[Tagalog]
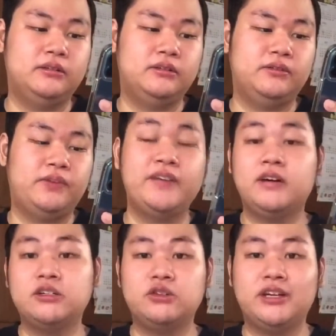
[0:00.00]

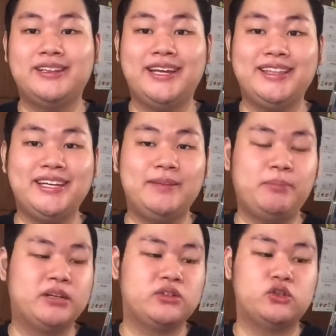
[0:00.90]
599
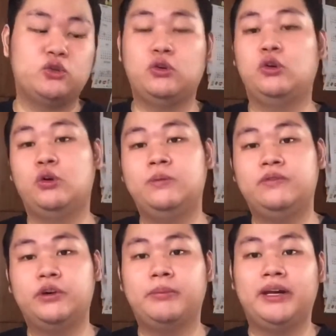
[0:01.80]
pesos to Globe
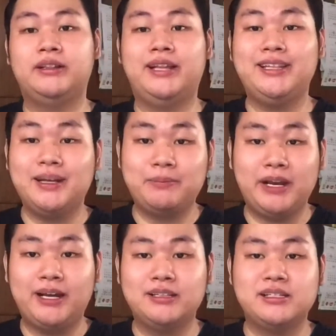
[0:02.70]
for my data
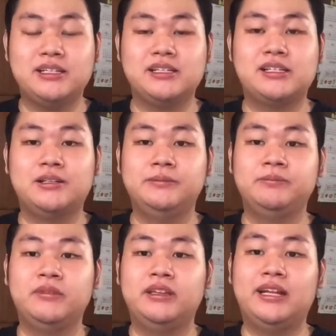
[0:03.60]
plan since
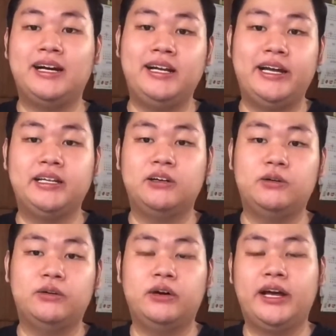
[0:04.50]
naka-line
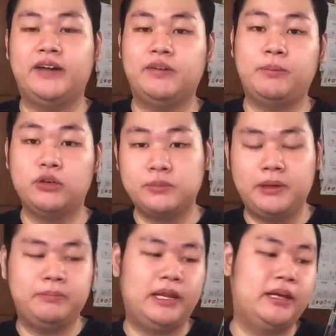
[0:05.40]
ako. I have a
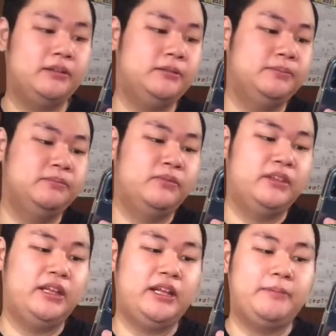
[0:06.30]
postpaid plan.
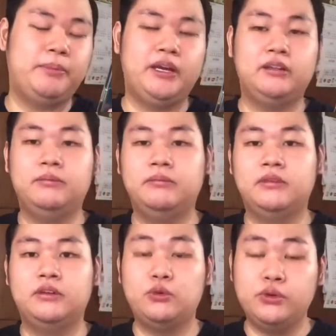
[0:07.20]
Then I paid
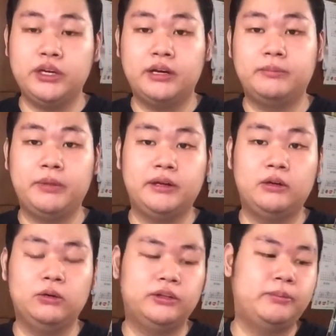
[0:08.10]
Kuya, my
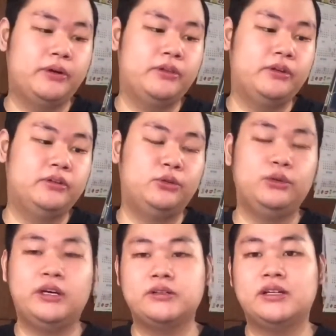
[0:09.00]
older brother,
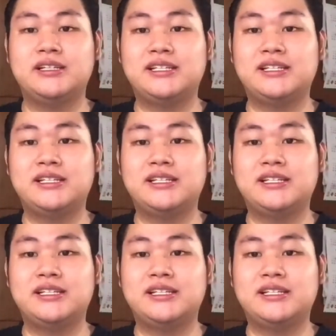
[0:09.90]
2,600